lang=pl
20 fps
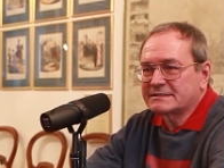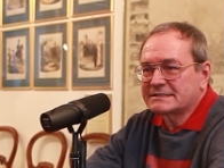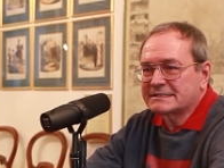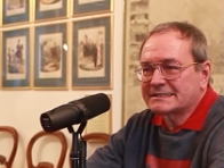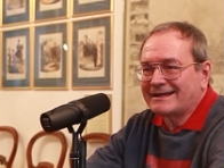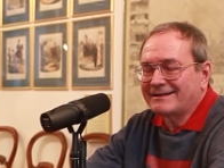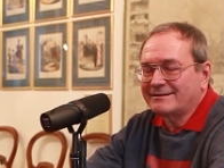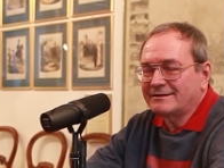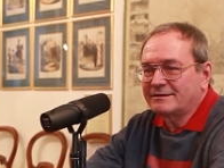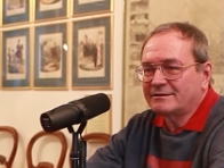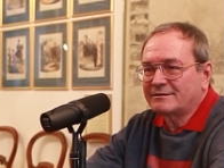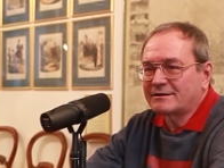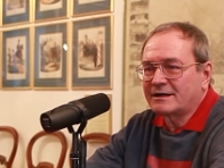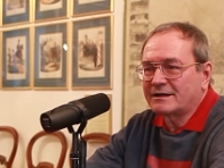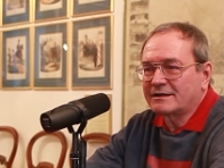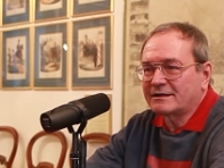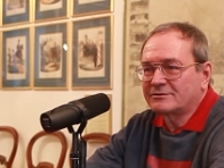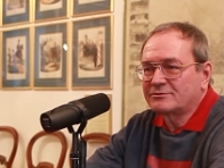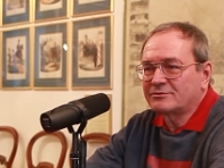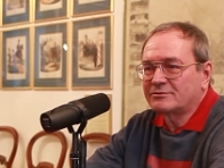
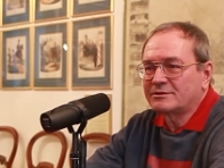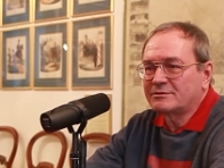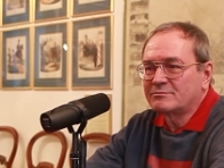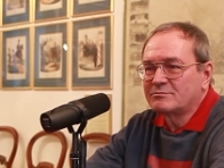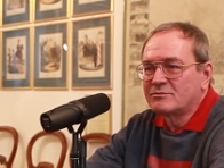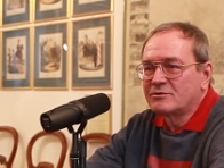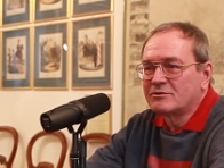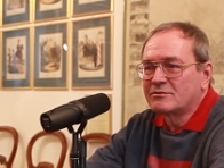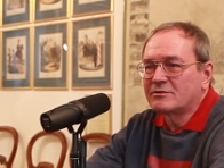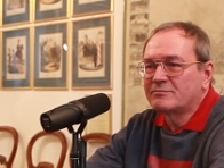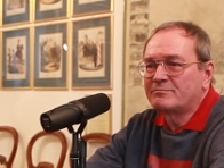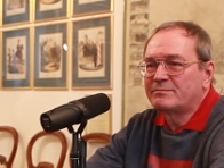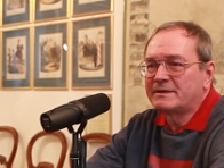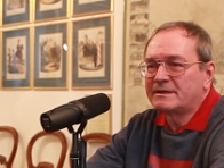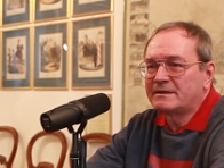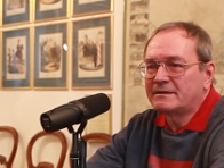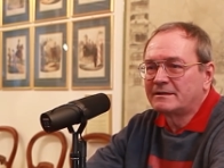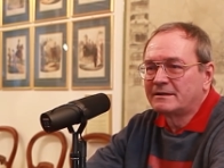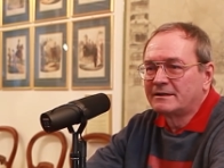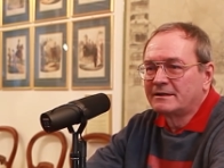skanera, który
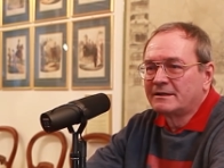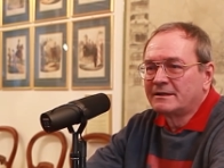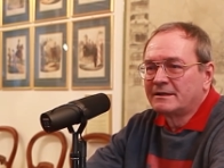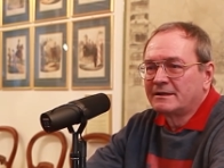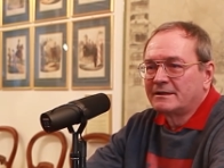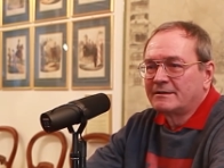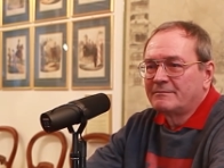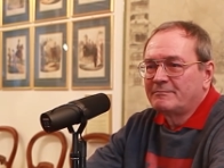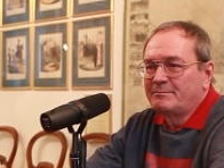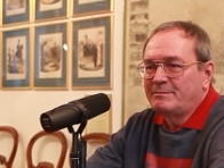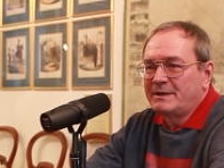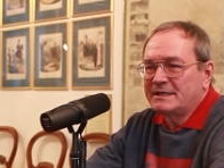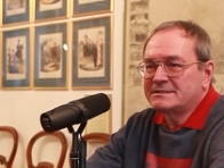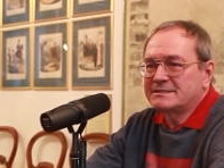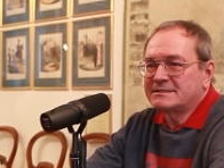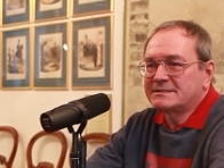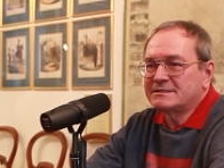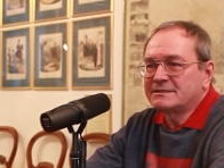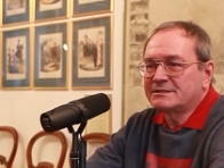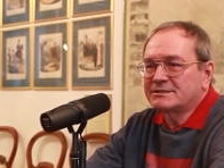mógłby bez
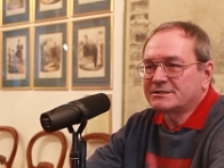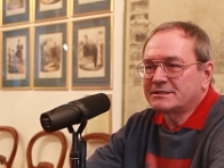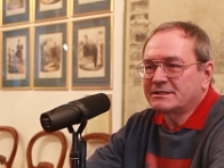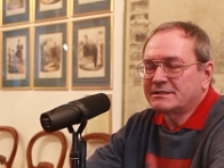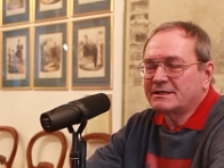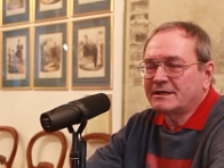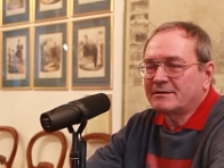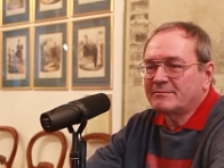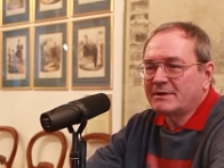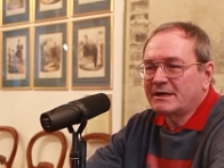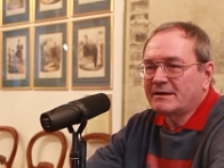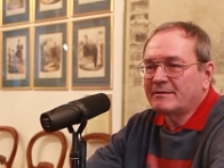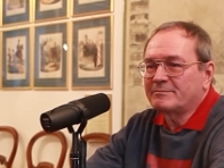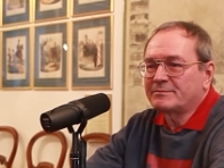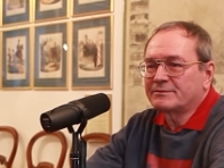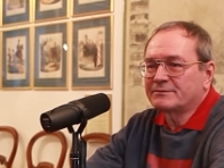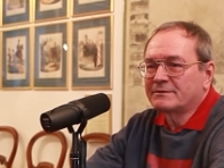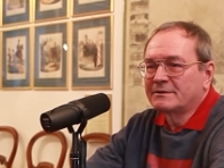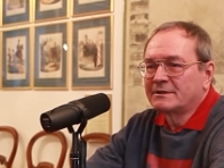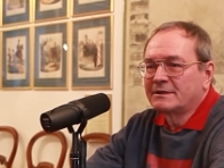zniszczenia
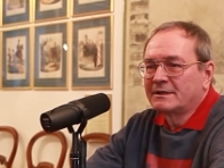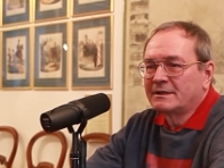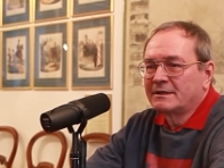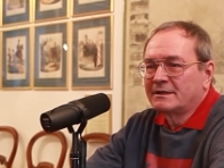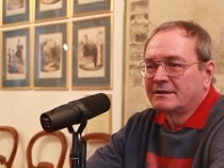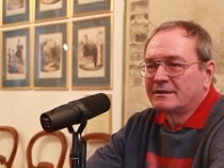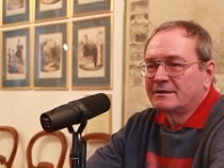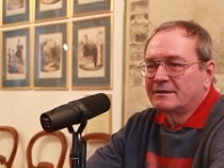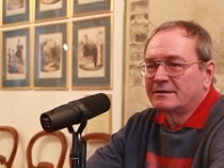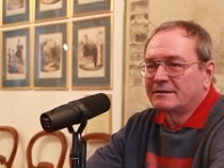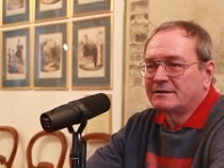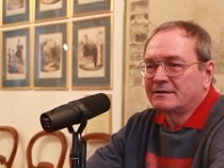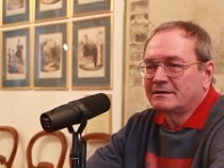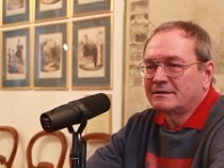map e,